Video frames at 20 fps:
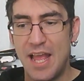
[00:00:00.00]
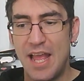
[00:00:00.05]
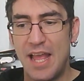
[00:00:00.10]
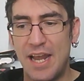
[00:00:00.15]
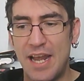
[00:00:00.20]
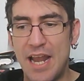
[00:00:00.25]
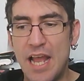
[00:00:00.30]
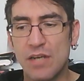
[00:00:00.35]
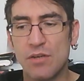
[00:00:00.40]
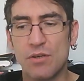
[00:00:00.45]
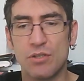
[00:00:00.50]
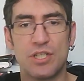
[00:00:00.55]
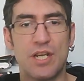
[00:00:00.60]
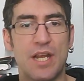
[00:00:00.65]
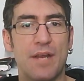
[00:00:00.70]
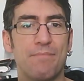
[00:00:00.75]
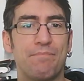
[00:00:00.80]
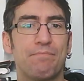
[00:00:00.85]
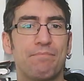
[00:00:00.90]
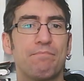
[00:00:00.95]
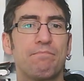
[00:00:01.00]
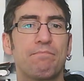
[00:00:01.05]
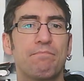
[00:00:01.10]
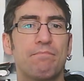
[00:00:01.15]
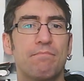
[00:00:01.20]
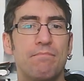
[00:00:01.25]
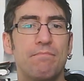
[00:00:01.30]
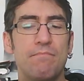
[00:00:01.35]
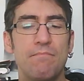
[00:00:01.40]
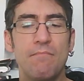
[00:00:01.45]
La cosa,
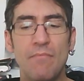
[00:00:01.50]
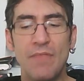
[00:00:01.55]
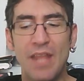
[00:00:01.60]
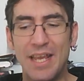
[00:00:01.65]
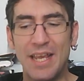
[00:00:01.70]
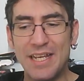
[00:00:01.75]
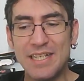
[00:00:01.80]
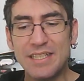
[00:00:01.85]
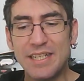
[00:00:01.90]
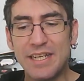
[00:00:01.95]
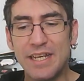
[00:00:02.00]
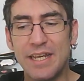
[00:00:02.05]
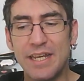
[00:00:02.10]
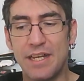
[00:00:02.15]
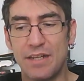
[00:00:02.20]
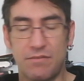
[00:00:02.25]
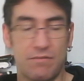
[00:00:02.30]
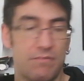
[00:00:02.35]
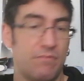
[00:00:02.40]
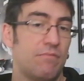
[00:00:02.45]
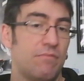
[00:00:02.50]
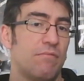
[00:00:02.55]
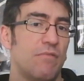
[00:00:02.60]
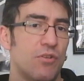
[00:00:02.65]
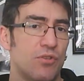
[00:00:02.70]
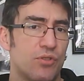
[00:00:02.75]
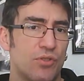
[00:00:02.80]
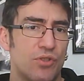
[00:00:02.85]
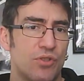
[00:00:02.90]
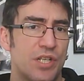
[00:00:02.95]
es que
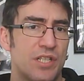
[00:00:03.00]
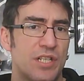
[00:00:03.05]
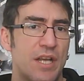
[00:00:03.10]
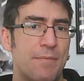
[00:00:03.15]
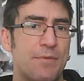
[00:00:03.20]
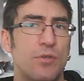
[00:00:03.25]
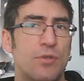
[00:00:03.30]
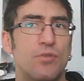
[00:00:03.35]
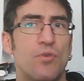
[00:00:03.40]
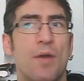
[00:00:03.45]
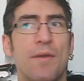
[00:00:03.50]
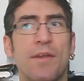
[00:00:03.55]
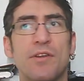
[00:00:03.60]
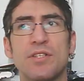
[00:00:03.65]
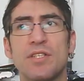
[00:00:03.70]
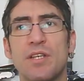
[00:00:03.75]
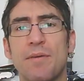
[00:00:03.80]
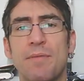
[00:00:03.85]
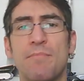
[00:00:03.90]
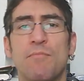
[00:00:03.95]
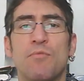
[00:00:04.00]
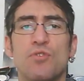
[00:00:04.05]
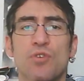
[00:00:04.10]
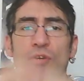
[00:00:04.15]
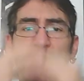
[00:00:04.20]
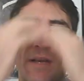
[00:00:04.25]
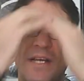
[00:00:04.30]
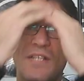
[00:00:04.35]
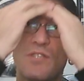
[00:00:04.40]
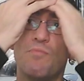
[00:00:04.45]
los otros tres capítulos todavía no se sabe mucho
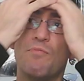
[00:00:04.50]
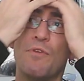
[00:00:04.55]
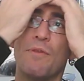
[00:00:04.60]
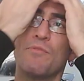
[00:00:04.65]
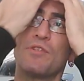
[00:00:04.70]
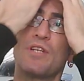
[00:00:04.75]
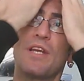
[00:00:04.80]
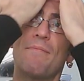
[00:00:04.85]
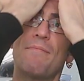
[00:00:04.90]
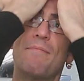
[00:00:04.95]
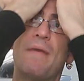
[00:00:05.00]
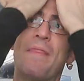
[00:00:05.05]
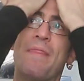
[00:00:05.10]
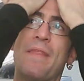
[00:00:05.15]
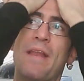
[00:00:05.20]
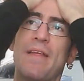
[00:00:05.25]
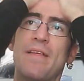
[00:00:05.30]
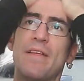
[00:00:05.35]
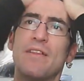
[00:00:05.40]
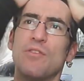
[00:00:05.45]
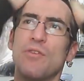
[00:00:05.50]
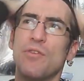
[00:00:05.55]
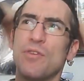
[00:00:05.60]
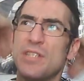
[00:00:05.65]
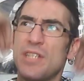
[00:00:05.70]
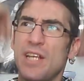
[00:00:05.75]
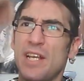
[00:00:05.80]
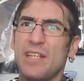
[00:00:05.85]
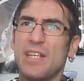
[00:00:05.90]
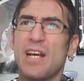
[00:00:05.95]
más. Suponemos que vendrá de todo
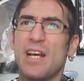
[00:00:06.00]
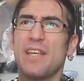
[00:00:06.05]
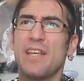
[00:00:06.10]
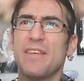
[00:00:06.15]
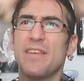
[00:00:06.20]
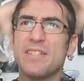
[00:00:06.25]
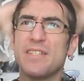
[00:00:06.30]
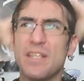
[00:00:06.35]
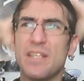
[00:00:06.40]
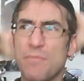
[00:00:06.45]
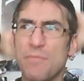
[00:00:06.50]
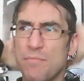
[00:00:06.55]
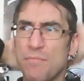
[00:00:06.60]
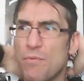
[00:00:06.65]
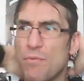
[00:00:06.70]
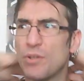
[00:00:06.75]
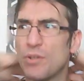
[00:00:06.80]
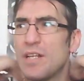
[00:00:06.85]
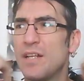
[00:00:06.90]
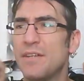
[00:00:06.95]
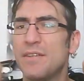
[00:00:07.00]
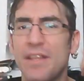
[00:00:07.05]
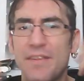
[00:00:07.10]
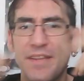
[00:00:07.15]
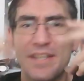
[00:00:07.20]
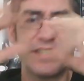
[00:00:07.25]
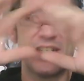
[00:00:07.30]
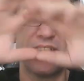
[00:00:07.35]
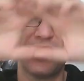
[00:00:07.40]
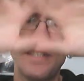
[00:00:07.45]
este detalle, de este tipo importante, de
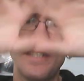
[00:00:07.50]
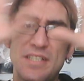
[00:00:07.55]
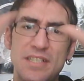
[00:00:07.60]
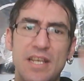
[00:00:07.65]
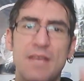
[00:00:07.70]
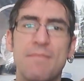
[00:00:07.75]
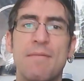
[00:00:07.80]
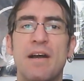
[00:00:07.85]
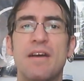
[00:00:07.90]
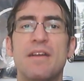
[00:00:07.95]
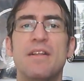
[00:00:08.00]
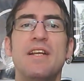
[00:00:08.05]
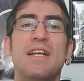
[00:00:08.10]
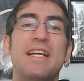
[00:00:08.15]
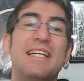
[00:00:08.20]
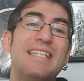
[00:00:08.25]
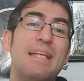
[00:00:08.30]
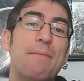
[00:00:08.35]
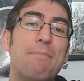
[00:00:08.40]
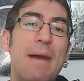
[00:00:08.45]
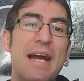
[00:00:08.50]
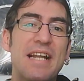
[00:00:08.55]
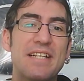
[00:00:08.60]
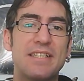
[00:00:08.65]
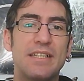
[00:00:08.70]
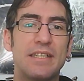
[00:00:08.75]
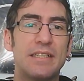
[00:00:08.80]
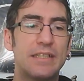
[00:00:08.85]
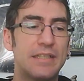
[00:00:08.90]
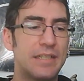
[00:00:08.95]
este sistema, este
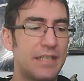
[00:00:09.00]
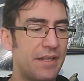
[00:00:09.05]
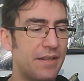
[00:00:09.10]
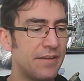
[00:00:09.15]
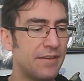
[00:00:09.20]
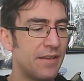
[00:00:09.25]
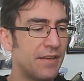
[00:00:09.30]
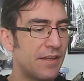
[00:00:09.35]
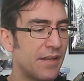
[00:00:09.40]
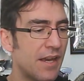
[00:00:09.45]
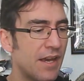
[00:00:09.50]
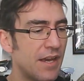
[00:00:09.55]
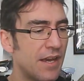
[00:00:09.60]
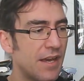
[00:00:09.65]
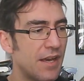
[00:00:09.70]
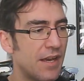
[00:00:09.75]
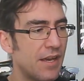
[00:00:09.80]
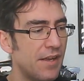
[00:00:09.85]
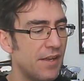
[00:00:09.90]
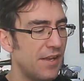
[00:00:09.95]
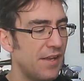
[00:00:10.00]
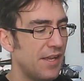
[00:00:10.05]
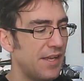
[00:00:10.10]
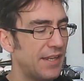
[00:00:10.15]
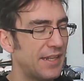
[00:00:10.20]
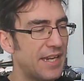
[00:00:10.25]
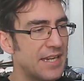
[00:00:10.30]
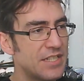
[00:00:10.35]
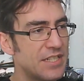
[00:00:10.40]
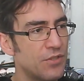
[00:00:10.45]
parser que dicen que,
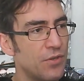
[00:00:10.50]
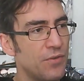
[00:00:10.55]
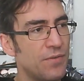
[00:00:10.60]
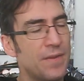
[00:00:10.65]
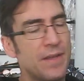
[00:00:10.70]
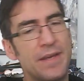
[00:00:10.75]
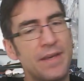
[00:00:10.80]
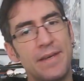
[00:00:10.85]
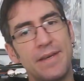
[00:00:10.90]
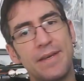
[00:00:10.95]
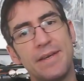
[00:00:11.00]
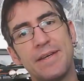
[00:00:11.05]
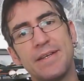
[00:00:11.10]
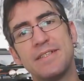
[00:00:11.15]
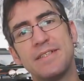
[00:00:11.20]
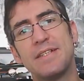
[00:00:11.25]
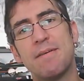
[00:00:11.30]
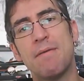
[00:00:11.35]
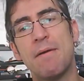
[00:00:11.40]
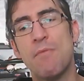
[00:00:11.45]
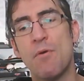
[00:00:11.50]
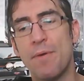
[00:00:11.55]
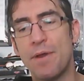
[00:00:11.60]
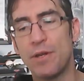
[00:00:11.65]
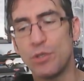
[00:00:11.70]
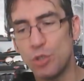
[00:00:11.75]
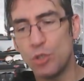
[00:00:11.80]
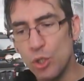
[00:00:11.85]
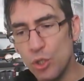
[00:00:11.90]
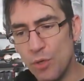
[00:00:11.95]
es donde se va a
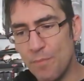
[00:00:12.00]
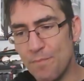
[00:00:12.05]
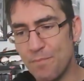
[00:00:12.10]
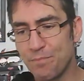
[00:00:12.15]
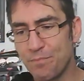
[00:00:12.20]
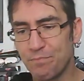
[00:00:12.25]
mover todo.